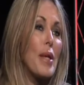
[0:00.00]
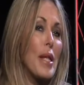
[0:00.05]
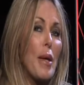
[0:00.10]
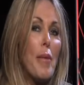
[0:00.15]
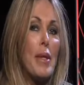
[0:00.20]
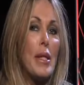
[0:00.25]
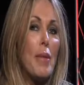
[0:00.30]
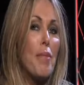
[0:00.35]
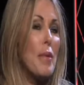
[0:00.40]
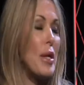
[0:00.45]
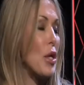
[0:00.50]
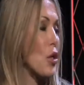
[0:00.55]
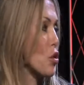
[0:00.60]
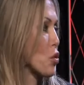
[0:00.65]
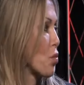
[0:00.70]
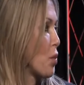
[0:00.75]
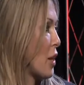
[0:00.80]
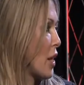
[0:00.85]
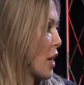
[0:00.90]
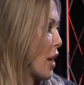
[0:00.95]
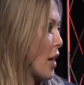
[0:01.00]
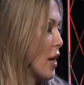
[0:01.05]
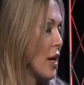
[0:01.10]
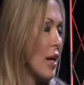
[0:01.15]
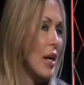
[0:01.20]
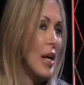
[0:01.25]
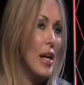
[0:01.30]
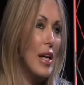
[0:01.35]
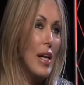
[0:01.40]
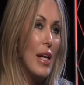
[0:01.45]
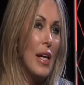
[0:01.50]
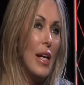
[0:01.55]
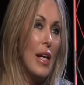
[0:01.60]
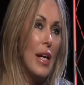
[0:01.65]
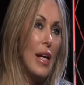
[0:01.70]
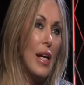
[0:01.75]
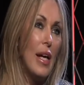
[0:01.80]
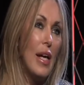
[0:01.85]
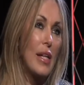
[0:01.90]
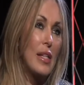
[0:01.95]
praticamente in microspie
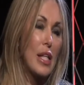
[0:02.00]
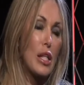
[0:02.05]
eh,